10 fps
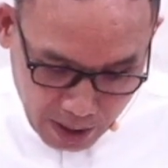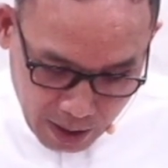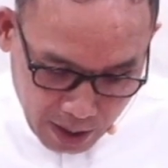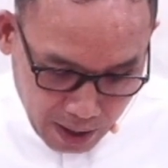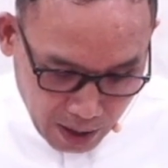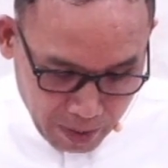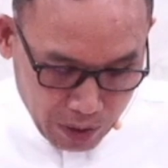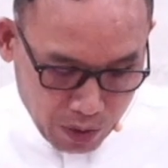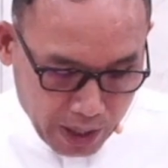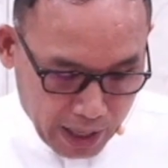เรามาดู
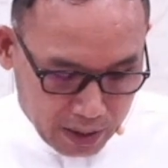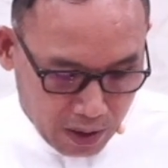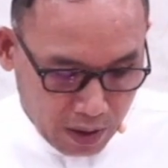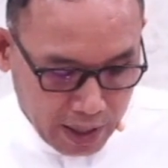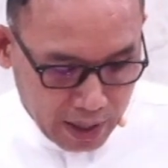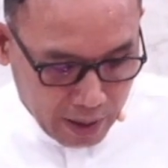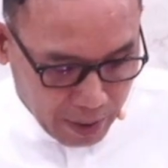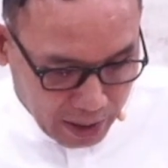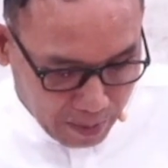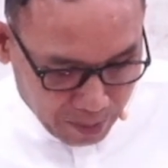ด้วยกันต่อนะ ในพระ
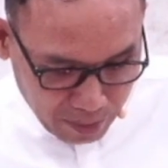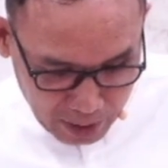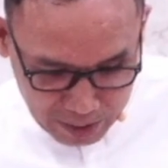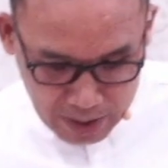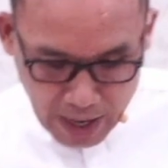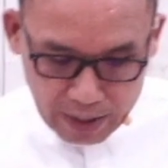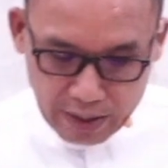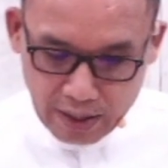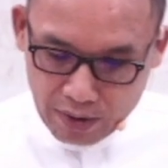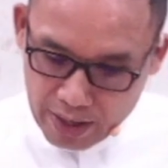ธรรมอิสยาห์ที่
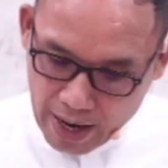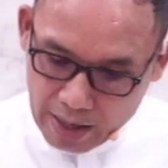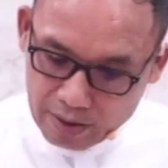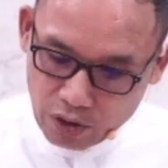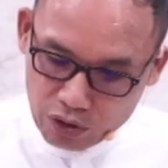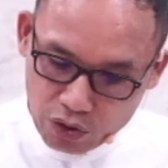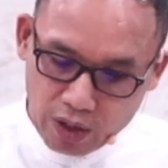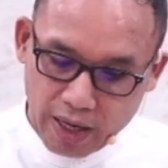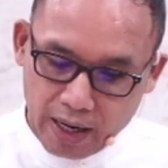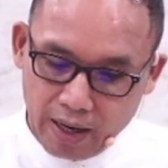เราได้อ่านตอนต้น
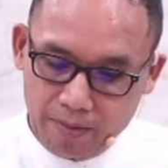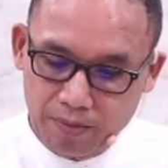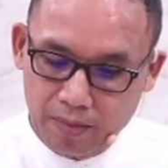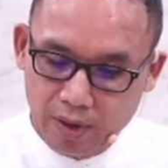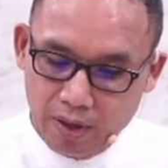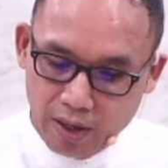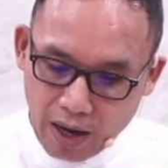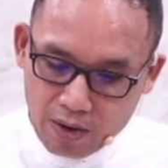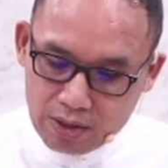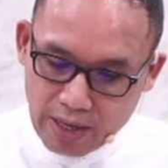นะครับเรา
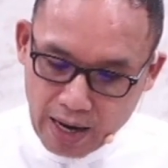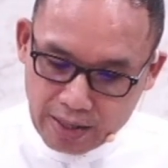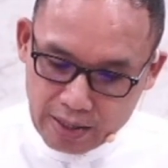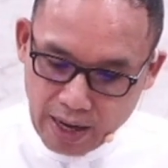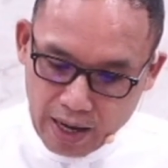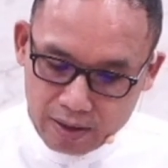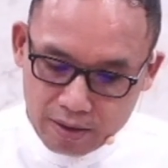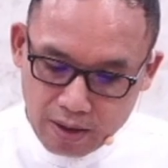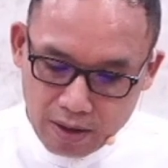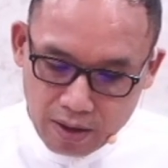จะอธิษฐาน
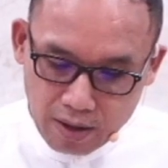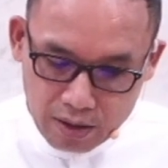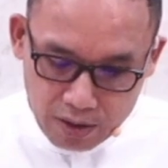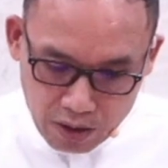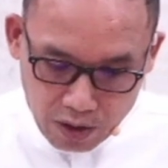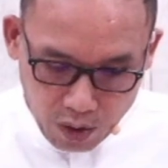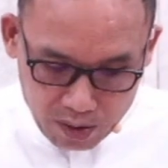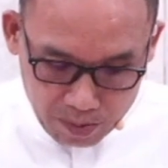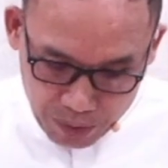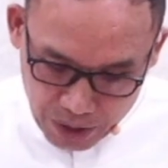คืออด
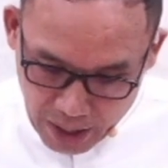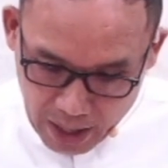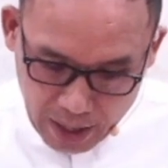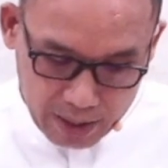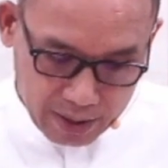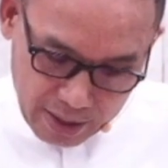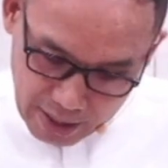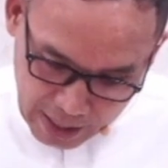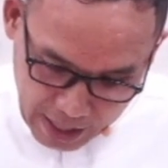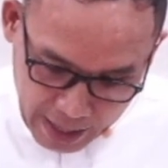เพื่อ
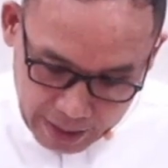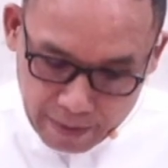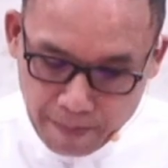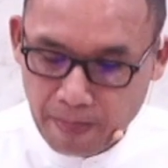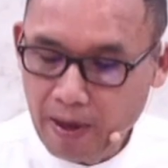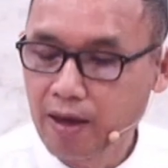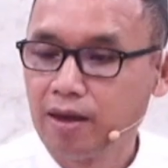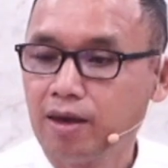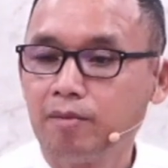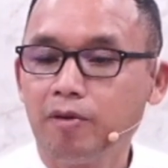อะไร
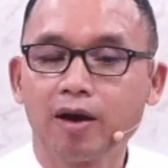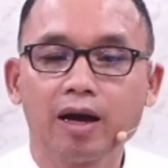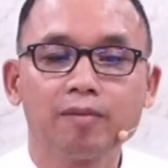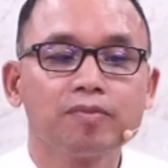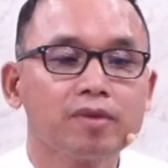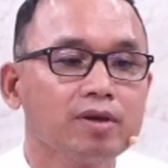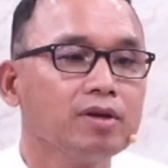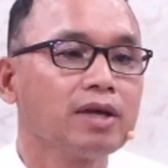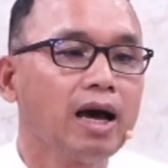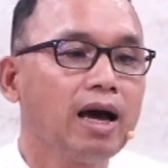พี่น้องครับ
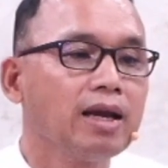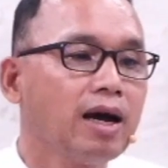ถ้าเรา